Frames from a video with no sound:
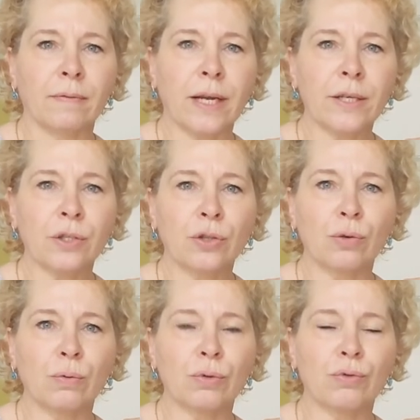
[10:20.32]
Welchen
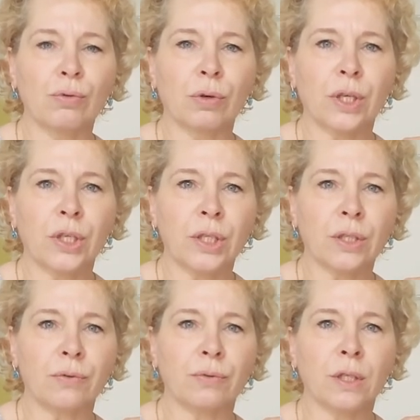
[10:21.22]
Schuh suche ich
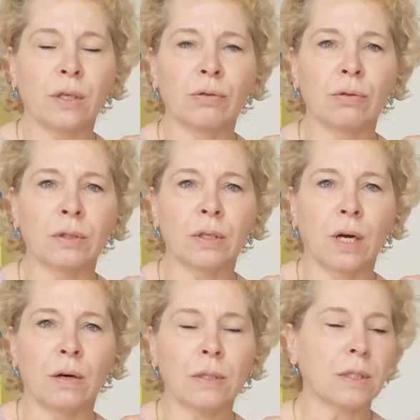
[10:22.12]
jetzt für den Kunden
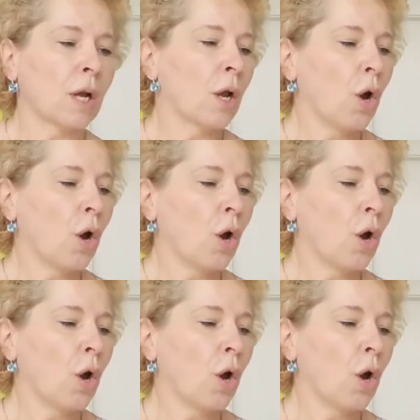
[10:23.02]
raus?